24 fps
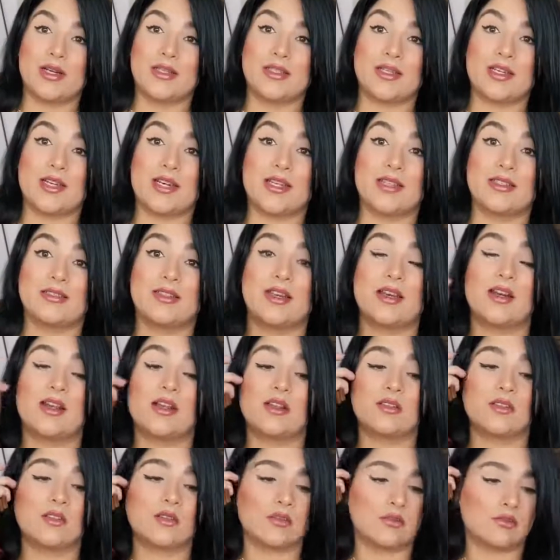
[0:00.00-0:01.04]
que la de
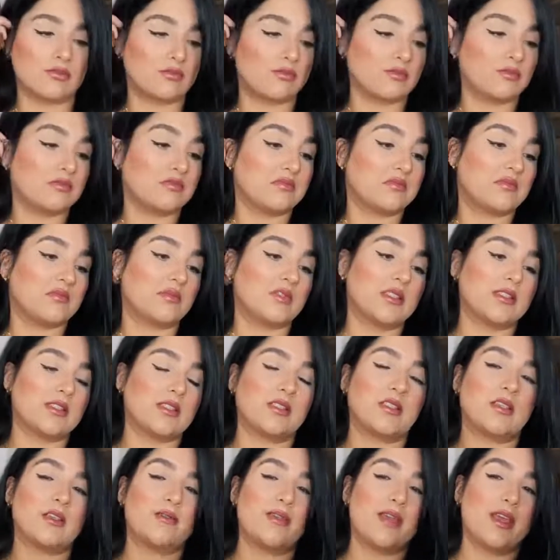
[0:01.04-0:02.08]
Sara, se
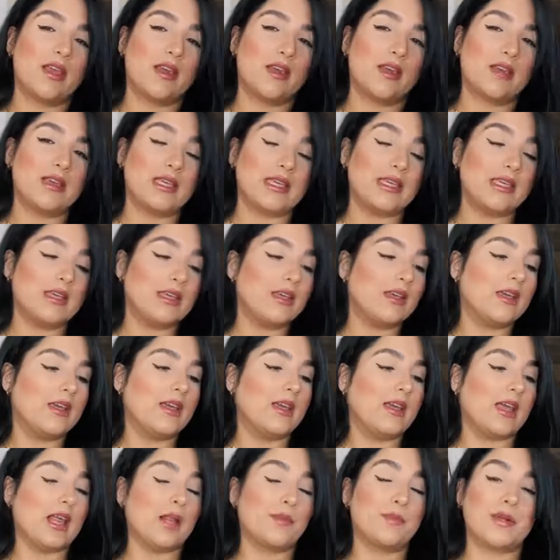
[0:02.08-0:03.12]
siente bien y
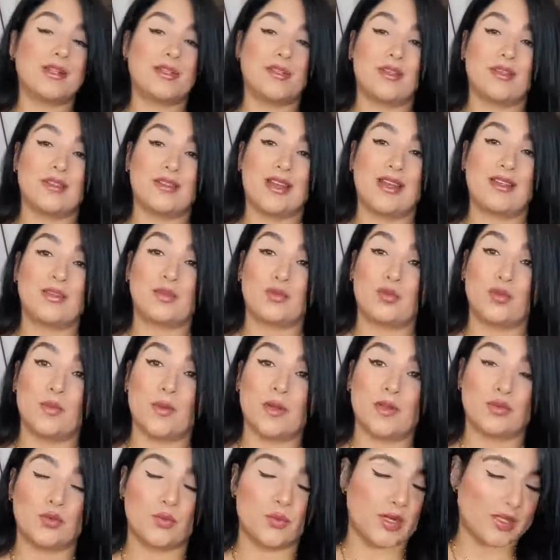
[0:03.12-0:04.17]
el precio está
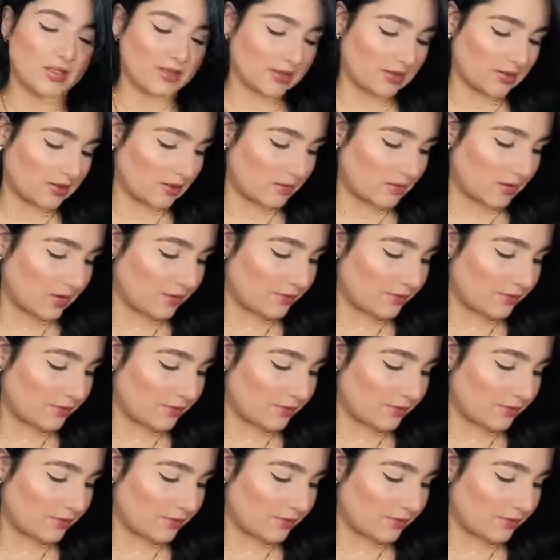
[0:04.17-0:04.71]
súper, súper accesible.